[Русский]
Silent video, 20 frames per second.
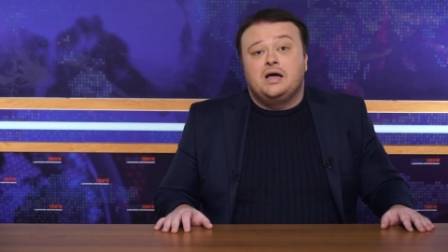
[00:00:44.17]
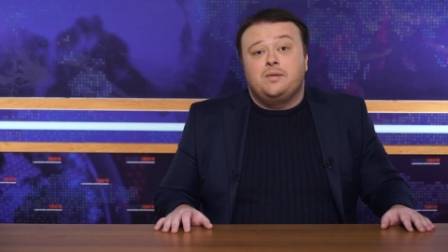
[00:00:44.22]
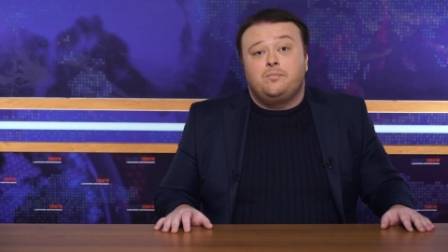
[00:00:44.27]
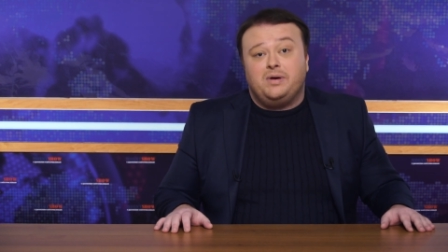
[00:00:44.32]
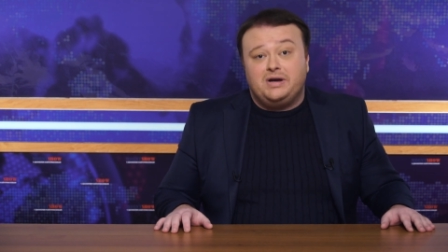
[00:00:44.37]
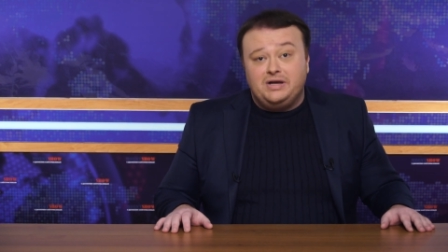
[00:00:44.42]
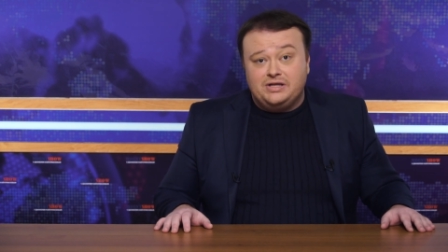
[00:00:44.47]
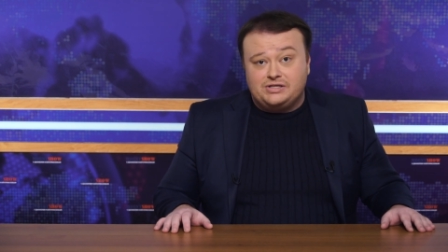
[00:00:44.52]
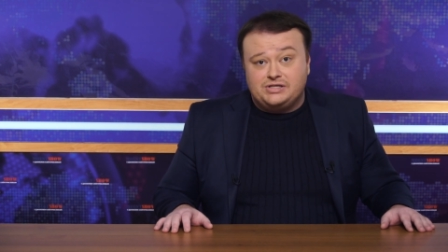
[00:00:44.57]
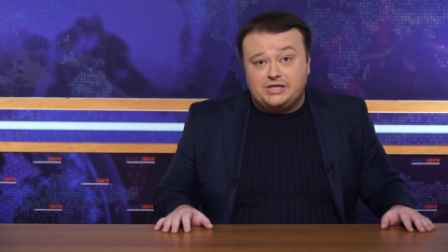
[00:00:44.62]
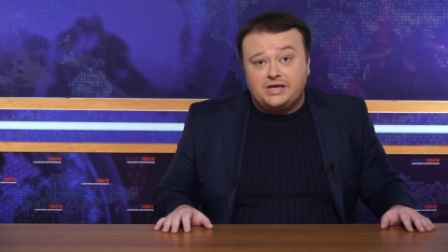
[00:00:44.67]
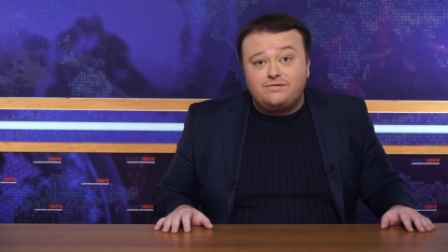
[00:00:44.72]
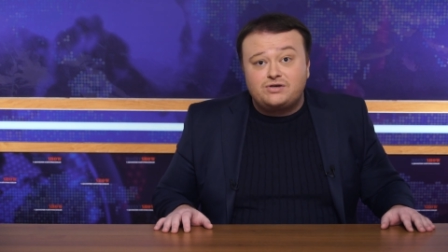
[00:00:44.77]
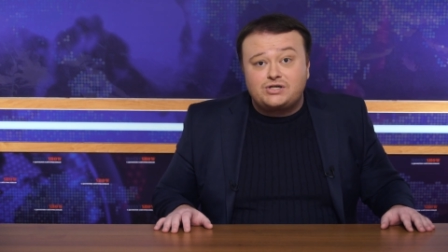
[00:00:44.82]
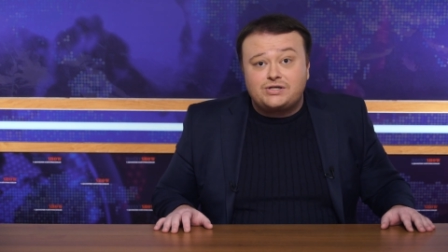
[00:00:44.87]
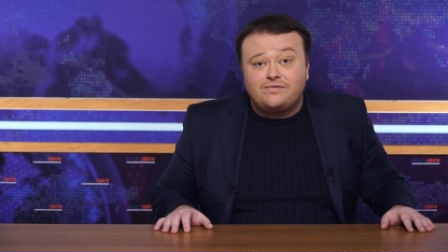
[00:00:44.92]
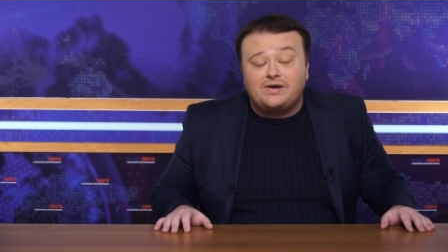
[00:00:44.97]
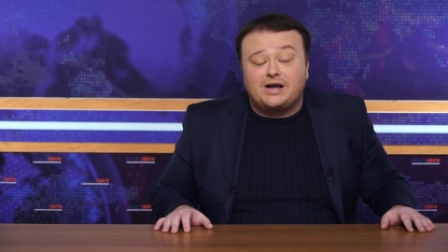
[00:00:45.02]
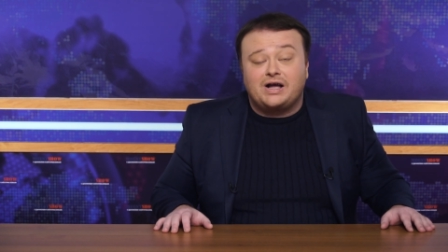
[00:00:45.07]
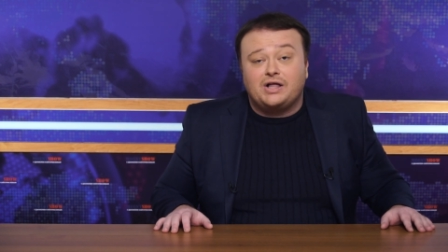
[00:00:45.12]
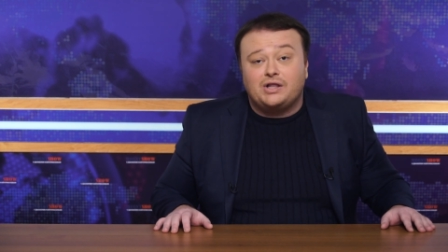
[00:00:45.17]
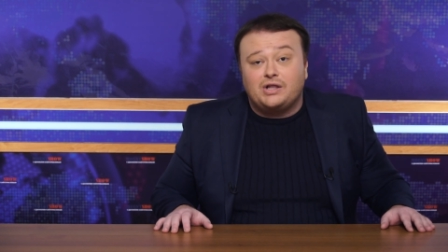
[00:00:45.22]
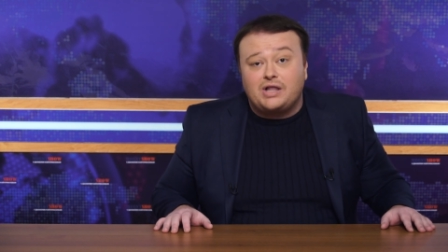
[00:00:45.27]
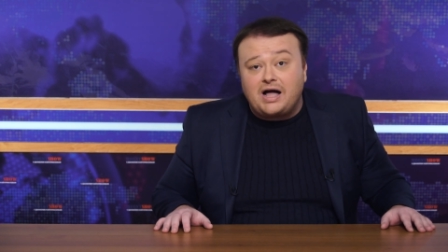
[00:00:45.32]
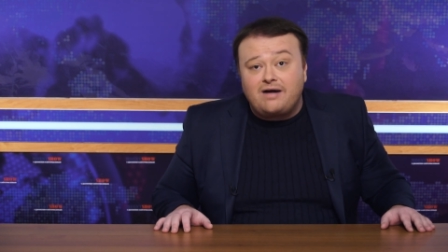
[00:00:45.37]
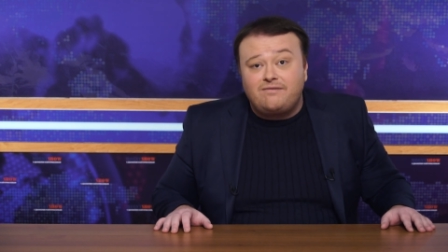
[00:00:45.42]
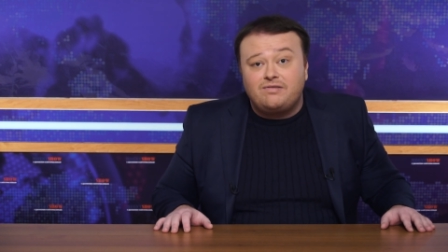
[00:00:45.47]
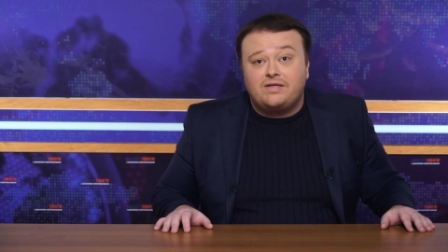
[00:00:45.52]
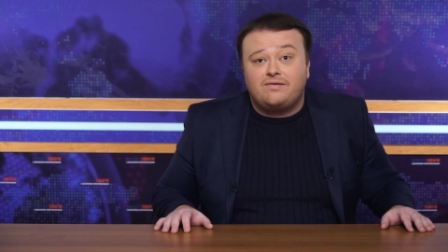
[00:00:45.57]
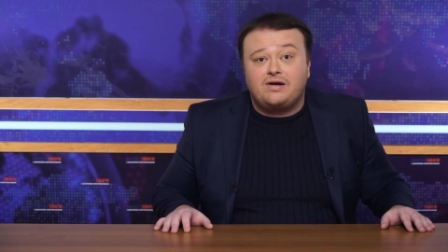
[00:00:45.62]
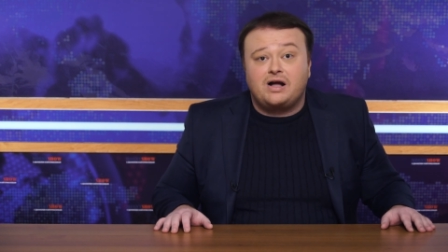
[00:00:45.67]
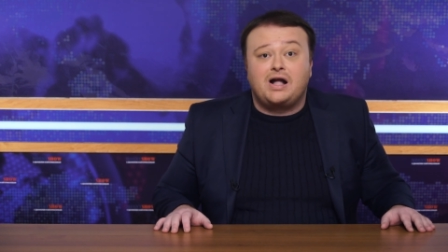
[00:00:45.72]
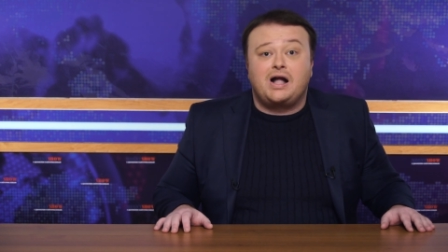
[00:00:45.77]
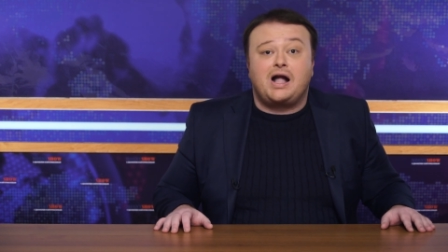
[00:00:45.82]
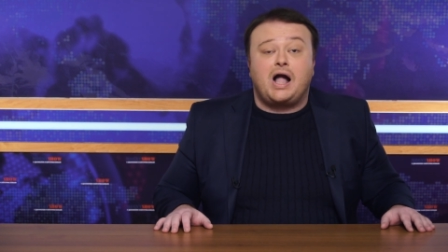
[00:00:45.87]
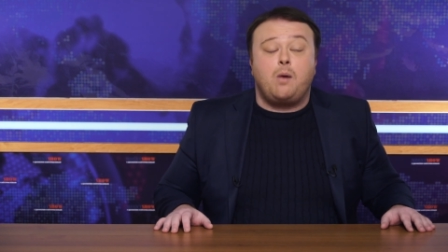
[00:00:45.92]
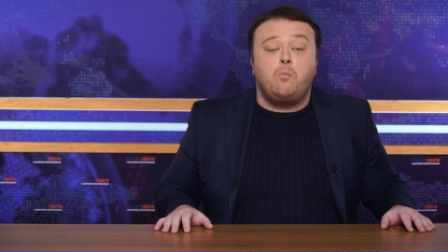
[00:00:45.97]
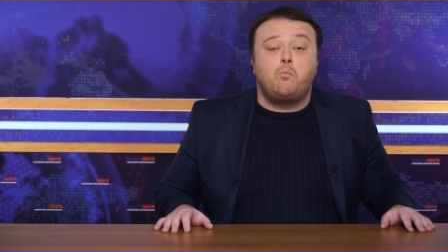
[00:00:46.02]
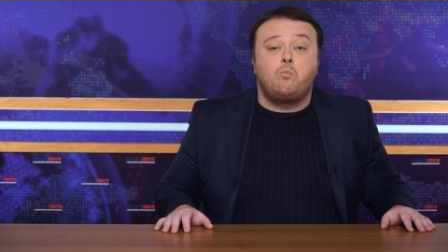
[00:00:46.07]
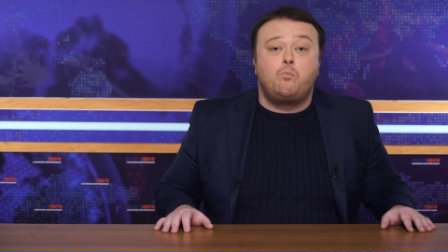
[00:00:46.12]
полетевшего главного
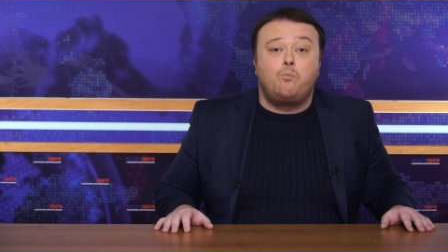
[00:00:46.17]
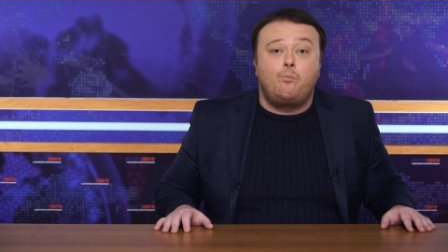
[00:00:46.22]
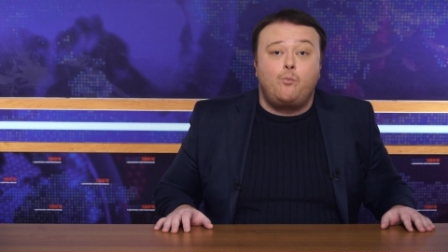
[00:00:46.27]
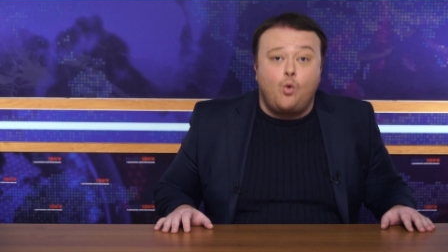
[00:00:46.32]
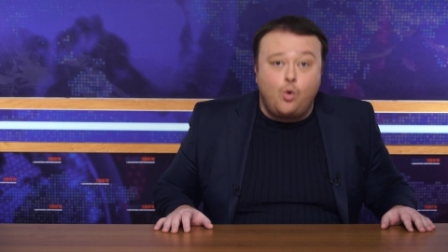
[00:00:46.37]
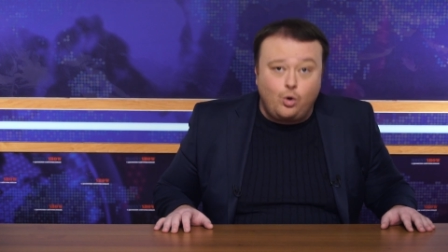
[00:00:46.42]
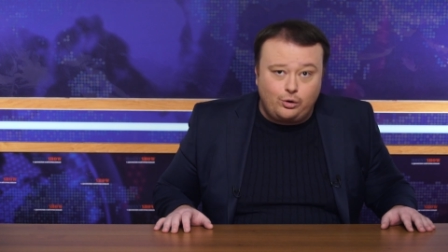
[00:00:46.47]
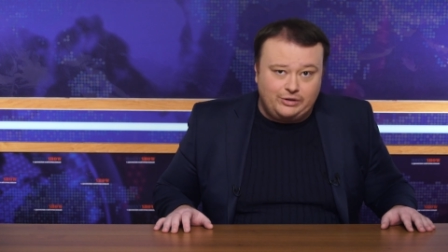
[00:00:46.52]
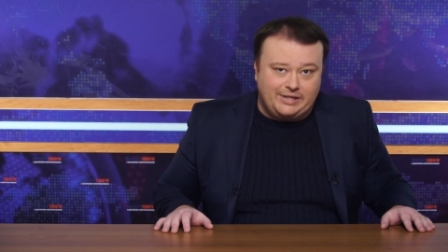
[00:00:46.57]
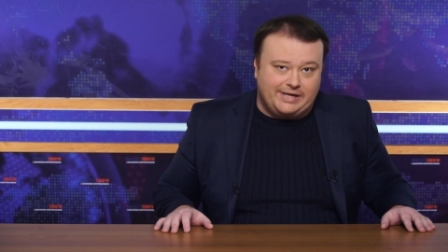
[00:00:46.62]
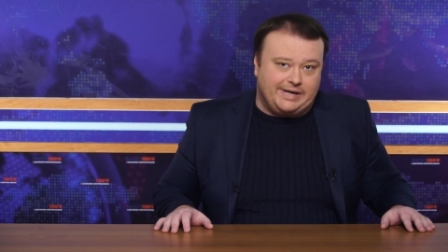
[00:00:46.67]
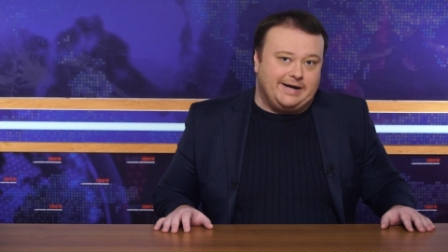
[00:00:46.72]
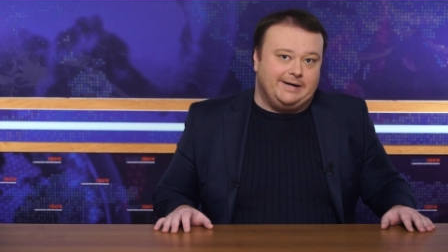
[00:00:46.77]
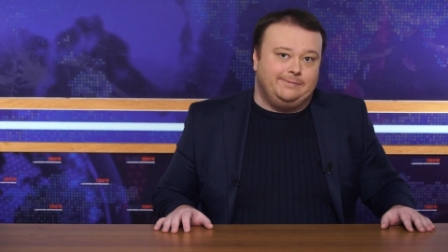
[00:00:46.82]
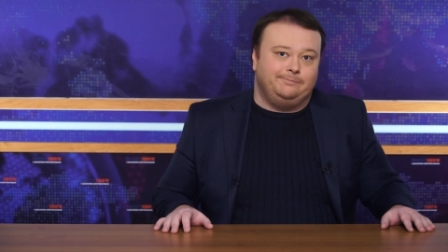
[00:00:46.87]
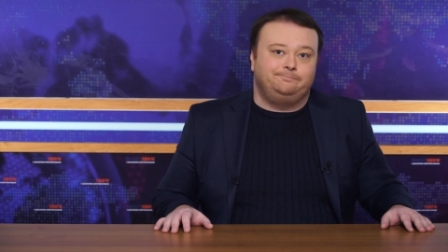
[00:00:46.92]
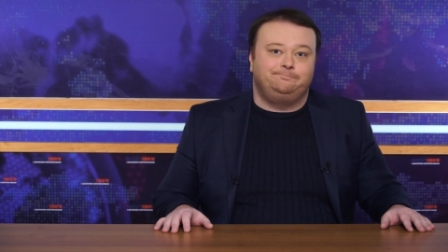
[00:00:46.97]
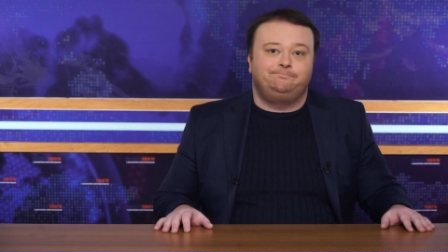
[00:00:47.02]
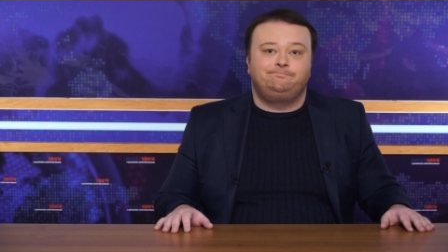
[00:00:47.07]
компуктора.